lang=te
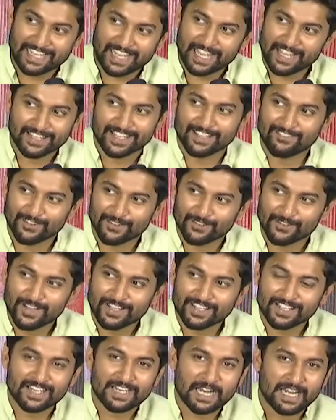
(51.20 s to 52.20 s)
ఇంకేది ఇవ్వదు
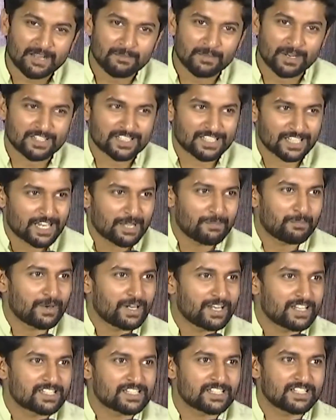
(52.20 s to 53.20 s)
అందుకని అంటే మనం
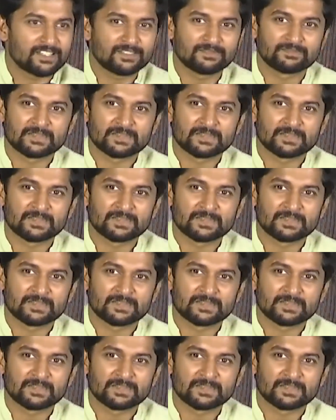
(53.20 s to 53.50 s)
చిన్నప్పటి నుంచి